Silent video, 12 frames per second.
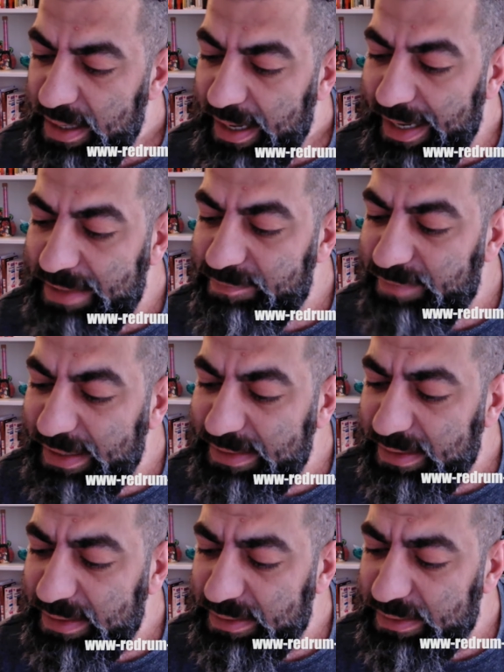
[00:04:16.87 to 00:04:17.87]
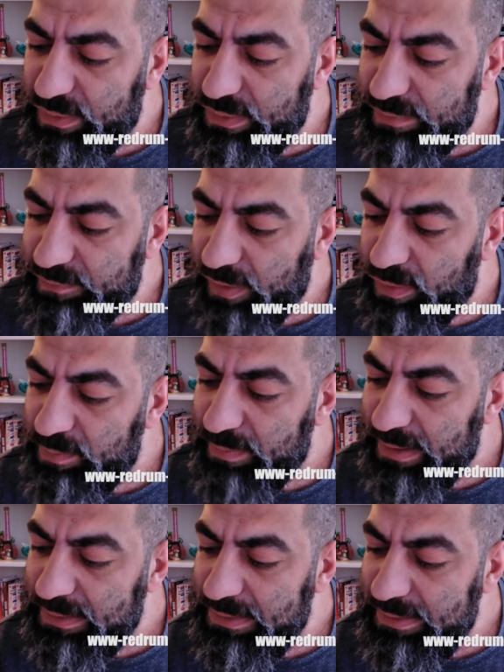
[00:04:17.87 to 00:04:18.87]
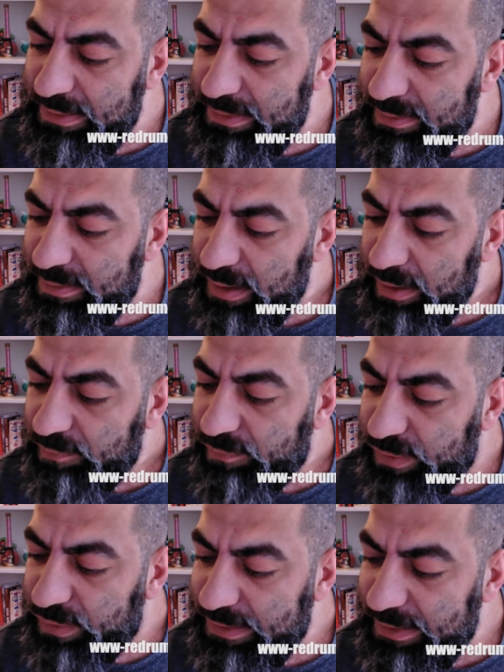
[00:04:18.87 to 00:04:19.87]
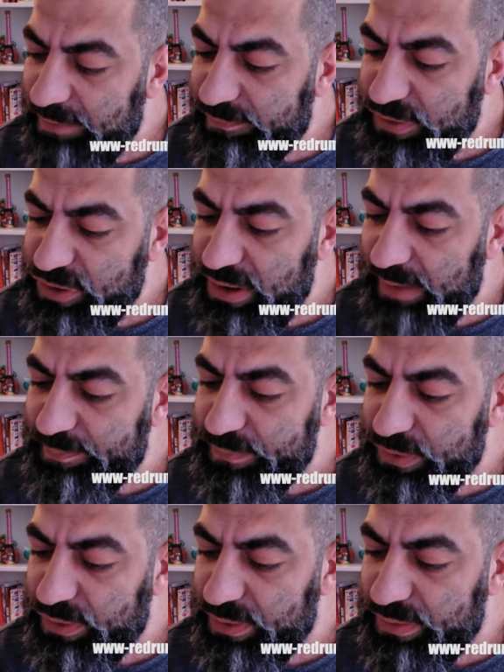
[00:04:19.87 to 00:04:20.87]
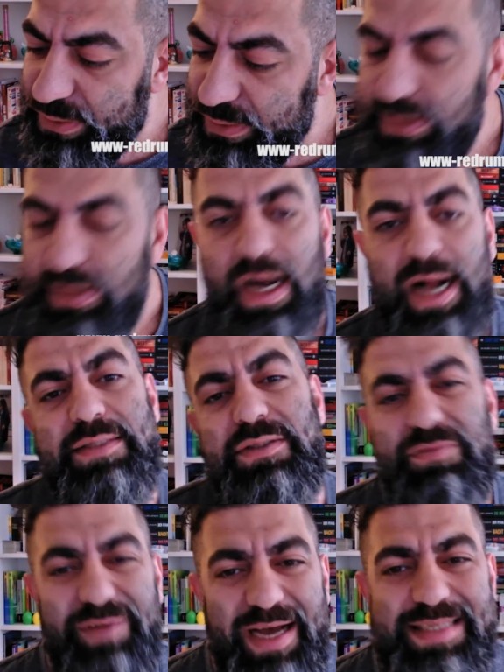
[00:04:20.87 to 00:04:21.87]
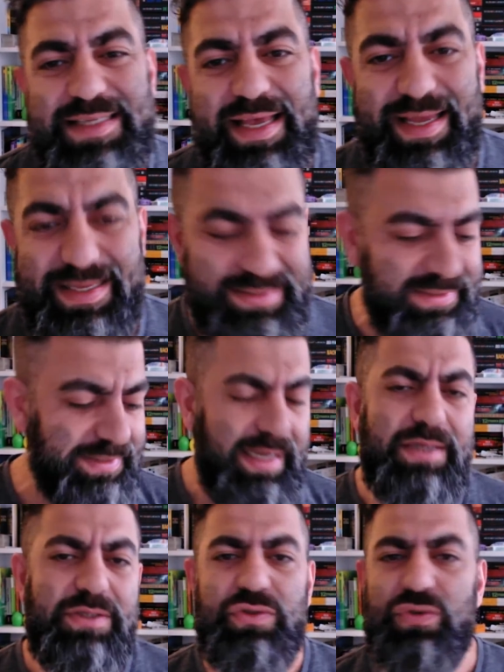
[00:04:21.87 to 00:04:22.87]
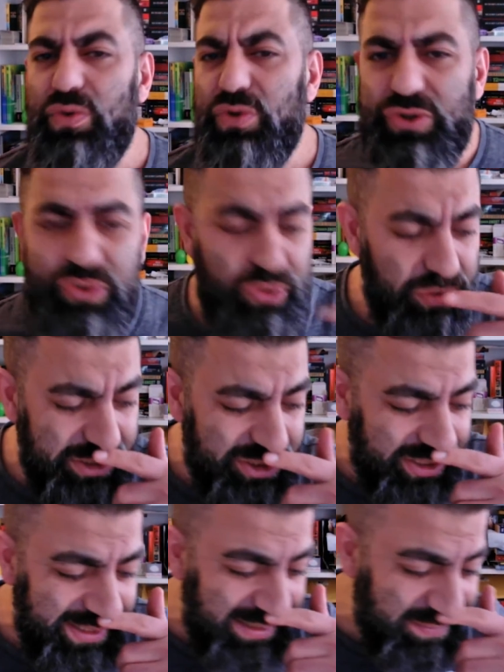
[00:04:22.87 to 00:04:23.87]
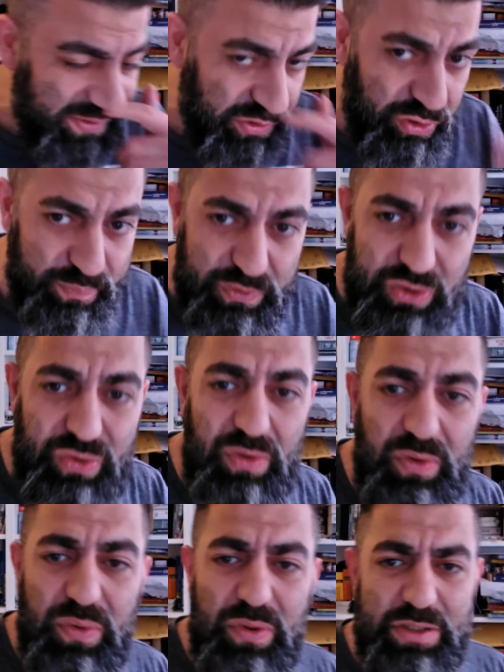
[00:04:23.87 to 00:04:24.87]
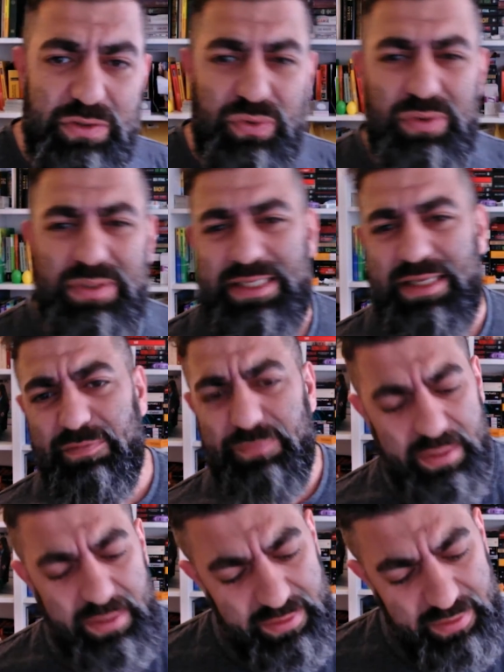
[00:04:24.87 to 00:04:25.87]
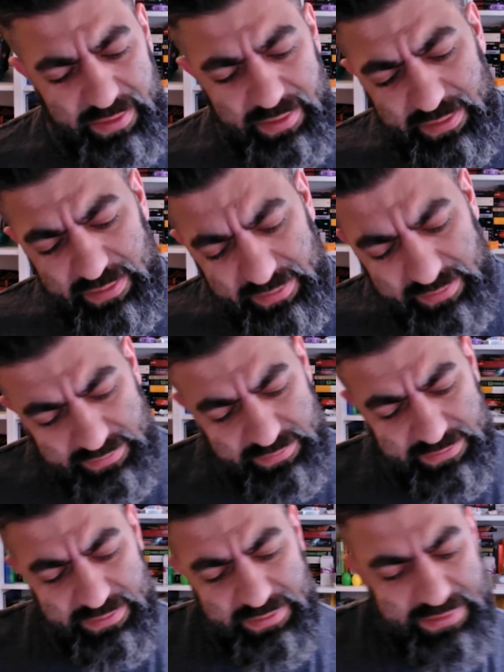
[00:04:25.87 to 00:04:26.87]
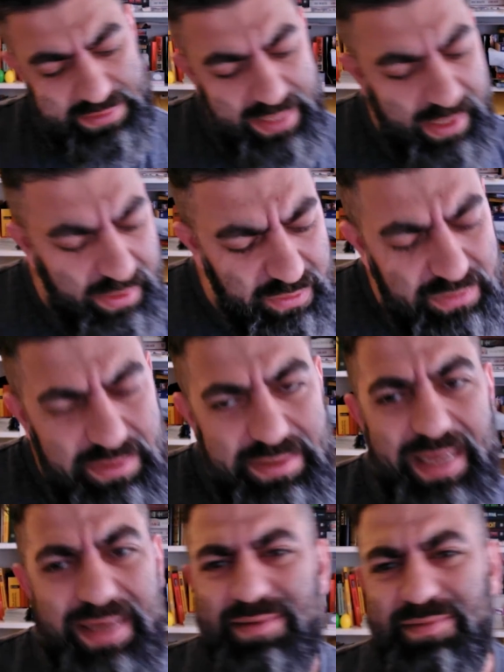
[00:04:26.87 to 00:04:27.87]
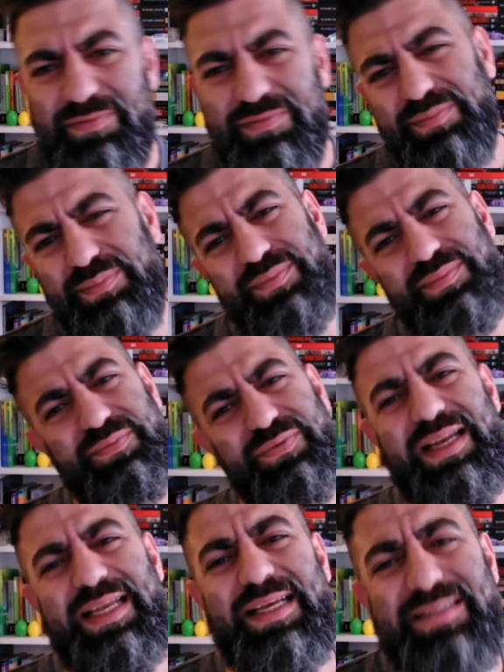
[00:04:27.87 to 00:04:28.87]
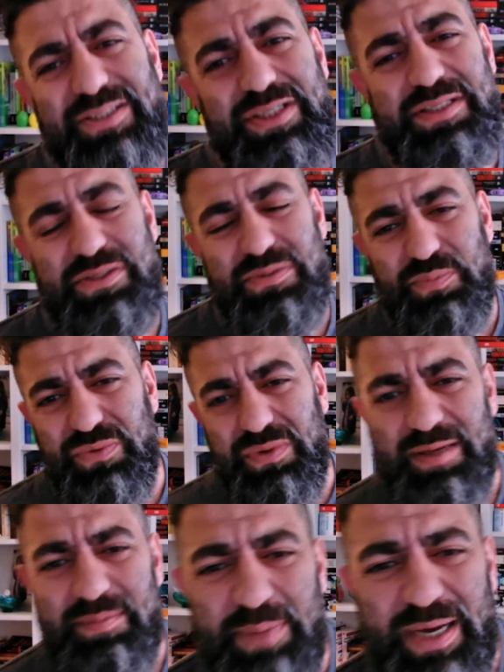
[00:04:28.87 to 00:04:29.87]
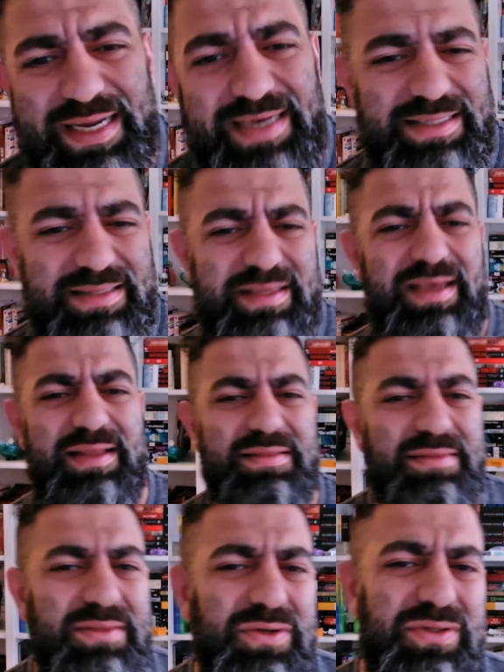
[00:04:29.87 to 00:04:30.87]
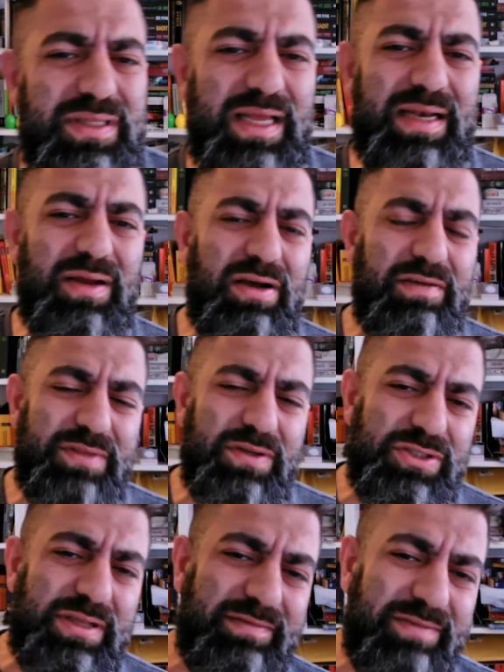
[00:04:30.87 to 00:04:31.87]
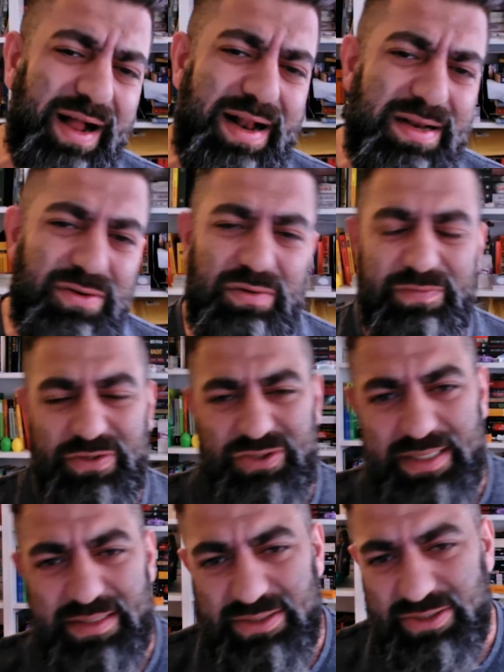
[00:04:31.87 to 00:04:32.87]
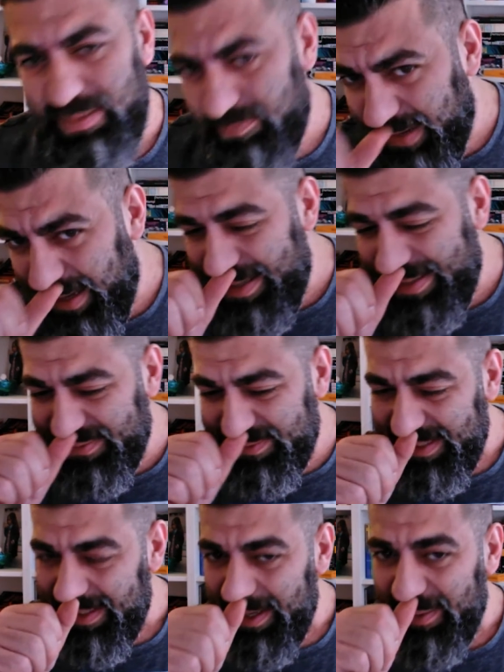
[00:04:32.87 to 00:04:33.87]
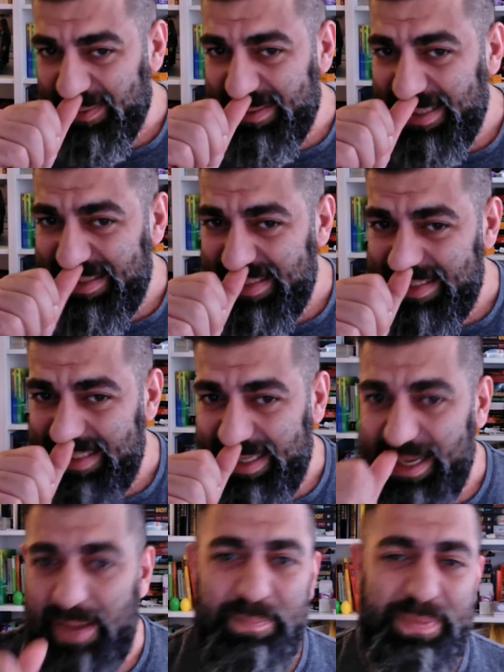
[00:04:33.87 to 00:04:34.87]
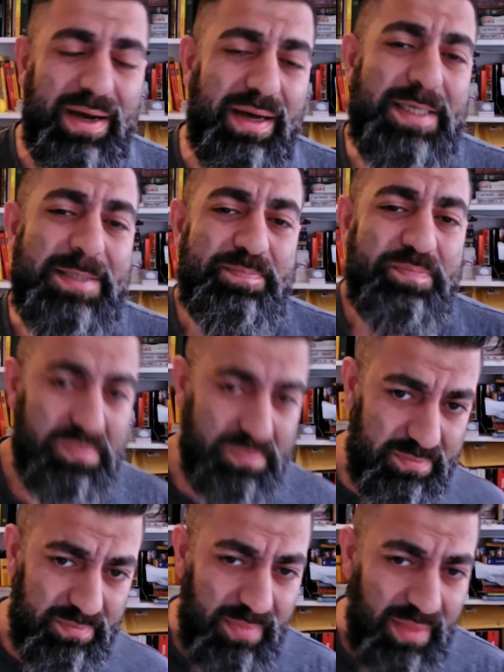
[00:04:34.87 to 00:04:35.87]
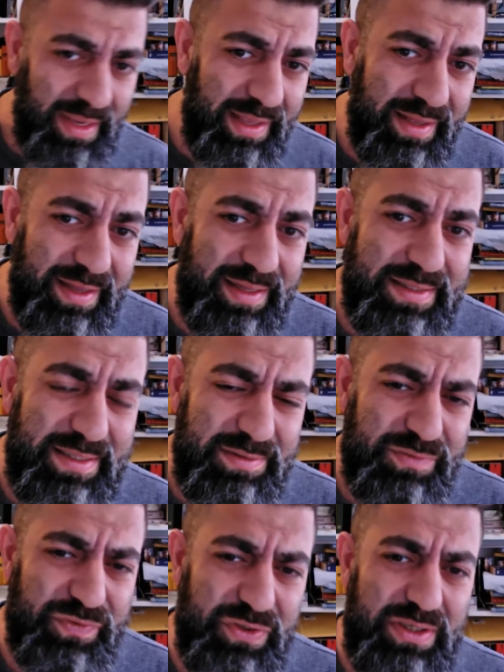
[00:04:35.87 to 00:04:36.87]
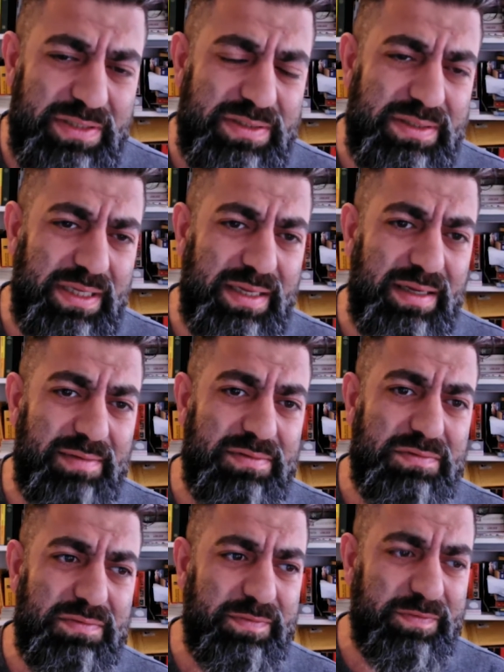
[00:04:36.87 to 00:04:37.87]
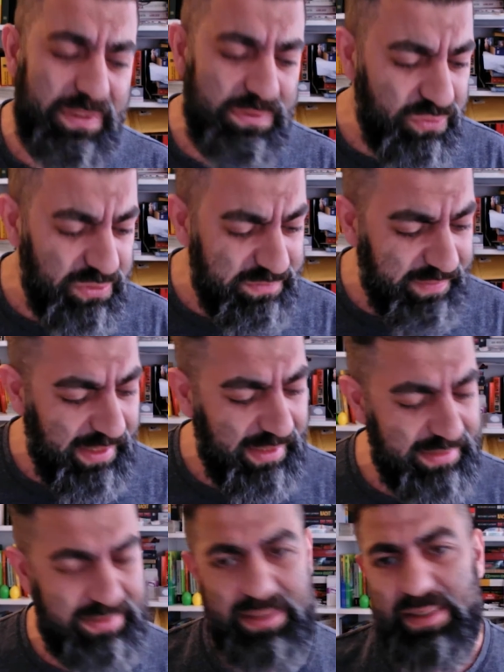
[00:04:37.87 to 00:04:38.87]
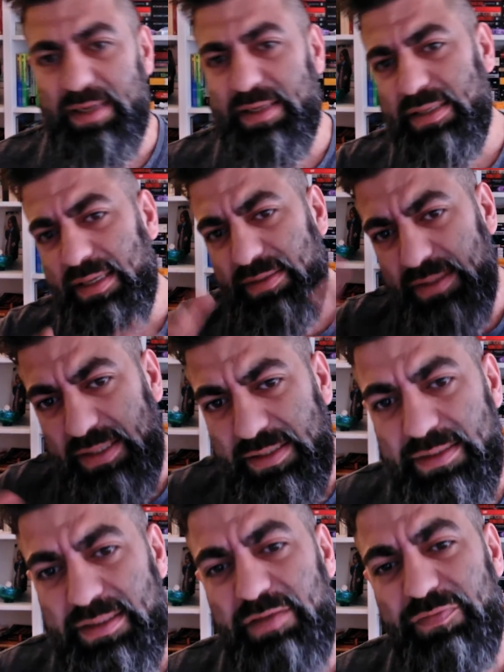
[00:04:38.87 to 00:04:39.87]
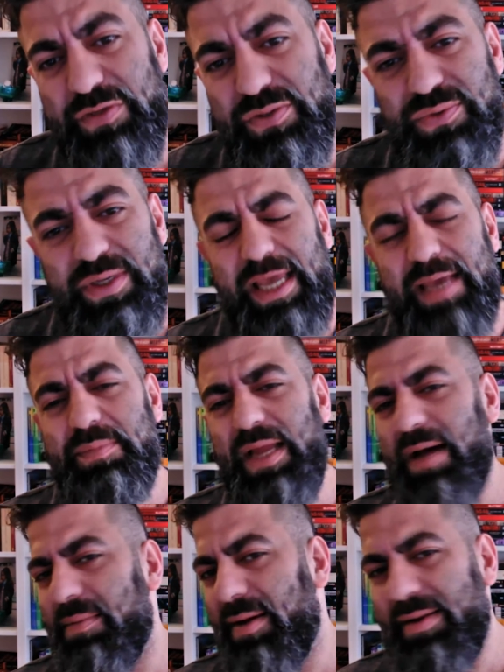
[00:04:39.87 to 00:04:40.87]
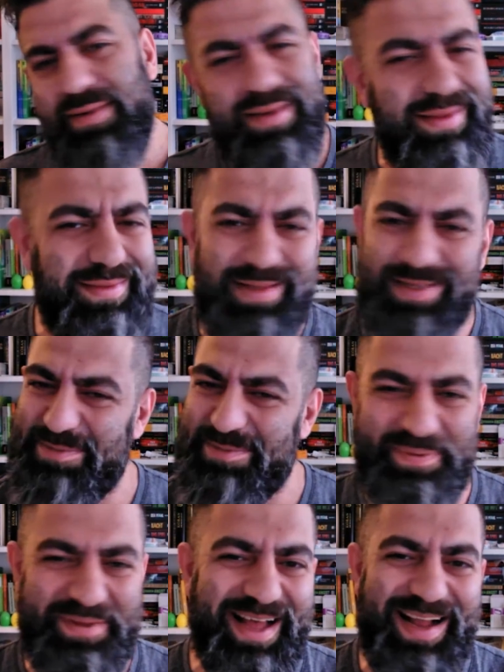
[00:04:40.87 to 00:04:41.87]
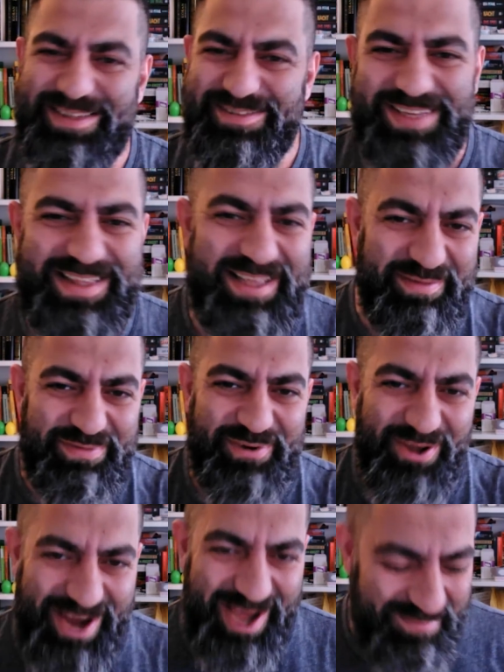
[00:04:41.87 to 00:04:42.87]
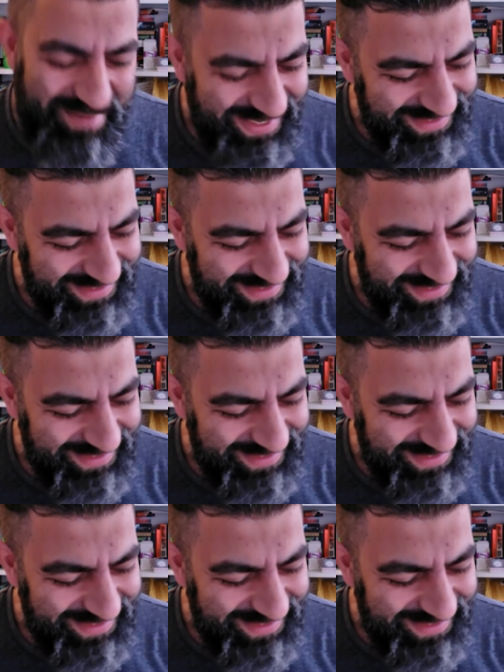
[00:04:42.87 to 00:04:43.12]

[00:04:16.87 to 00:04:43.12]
Ein weiterer Grund, warum man ihn von hier verschleppen könnte. Also weiß er es nicht. So schön geschrieben, so psychologisch, so tiefsinnig, äh, äh, ja. Und dann verliert sich dieses Buch in Banalitäten und der läuft durch den Wald und versteckt sich im Wald und, und dann diese Camper, äh, die wirklich äh, versucht war, denen ein, ein, ein Tiefe zu geben, aber äh, das prallt wie Teflon ab.